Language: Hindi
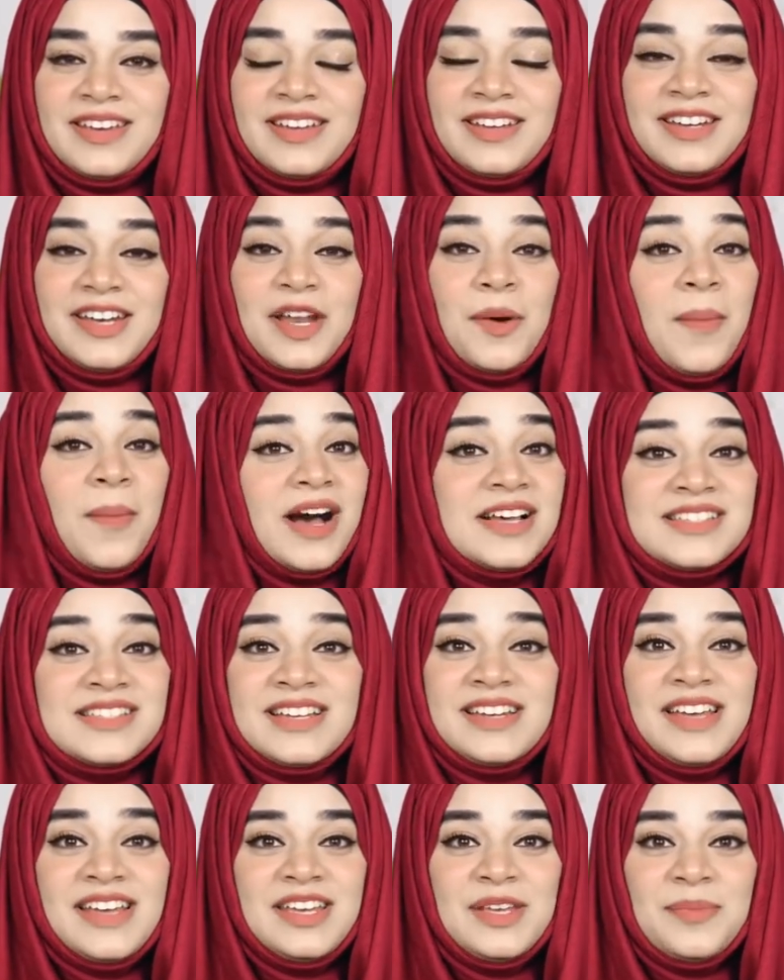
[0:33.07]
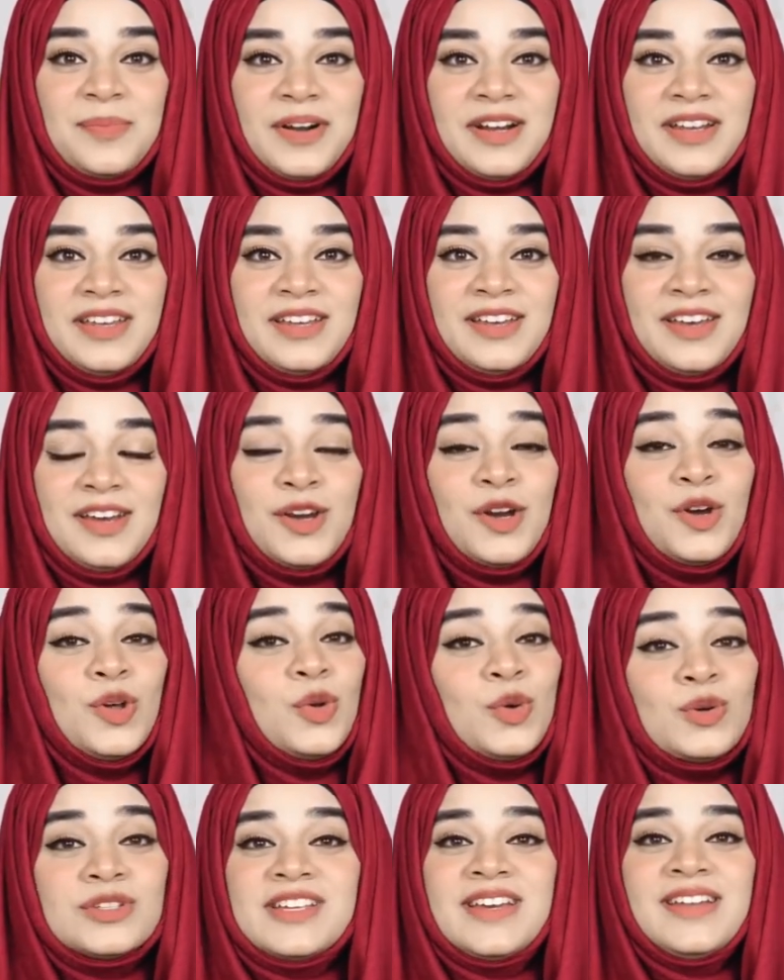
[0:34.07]
नमाजें नहीं पढ़ी
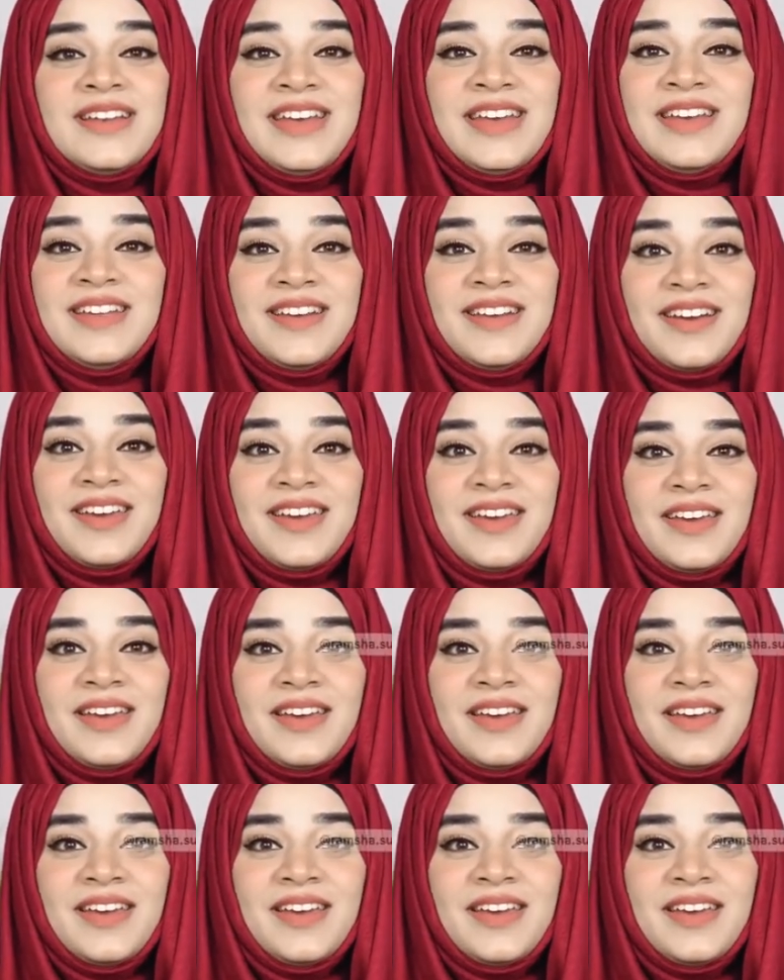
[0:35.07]
रोजे नहीं रखे